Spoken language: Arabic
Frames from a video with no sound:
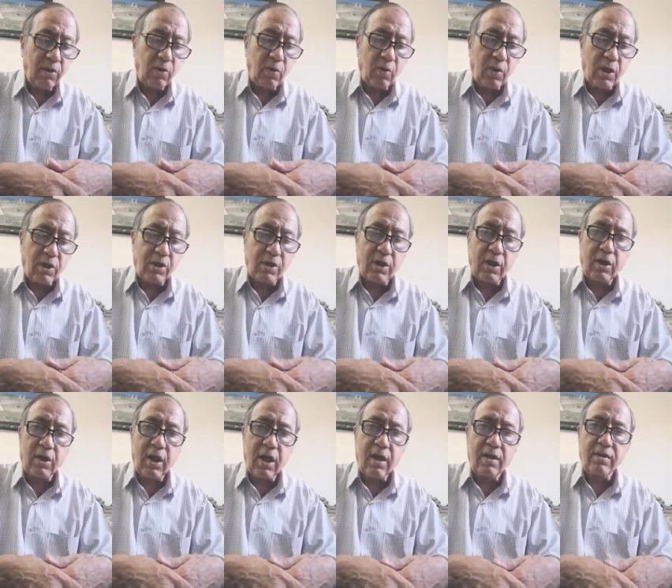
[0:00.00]

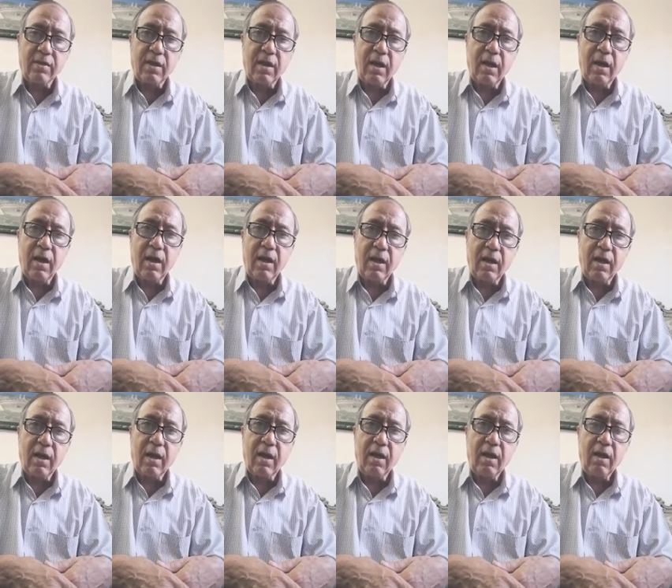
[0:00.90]
تنشط هذه
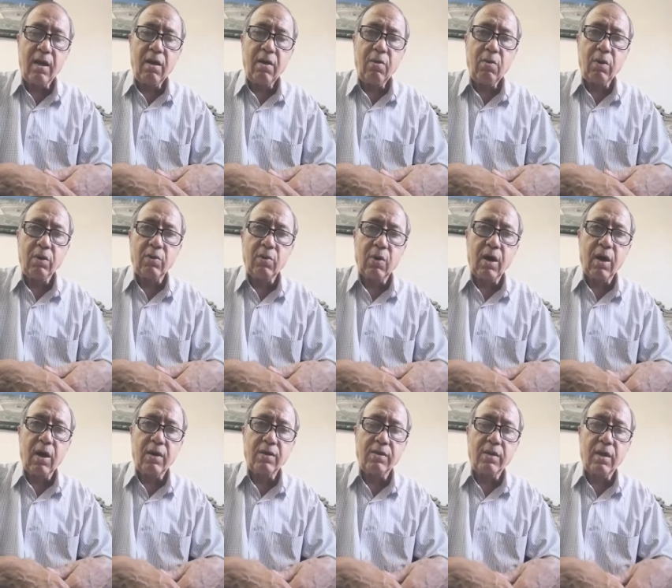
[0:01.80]
الآلية
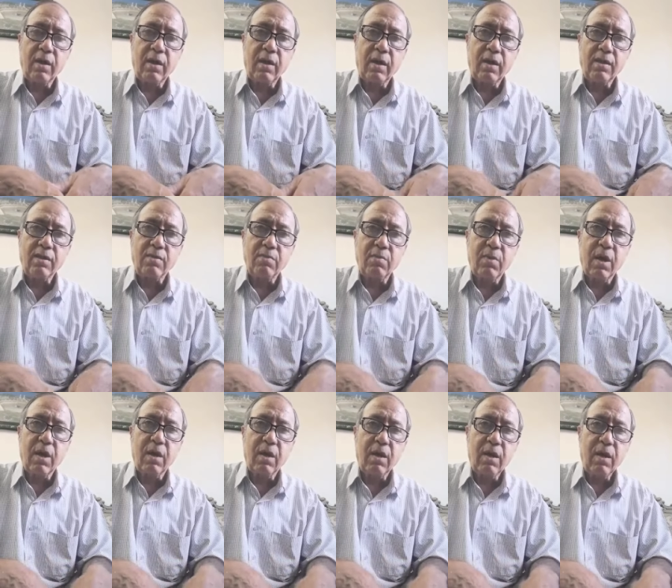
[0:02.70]
وتخلص
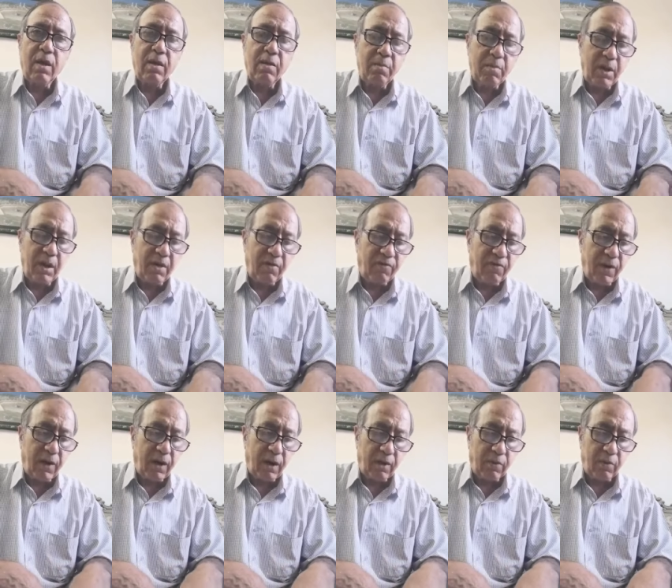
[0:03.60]
الجسم من
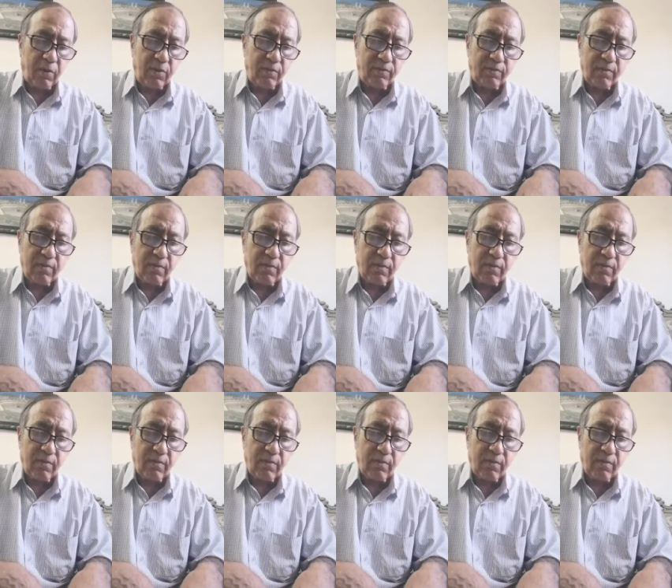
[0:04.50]
نفاياته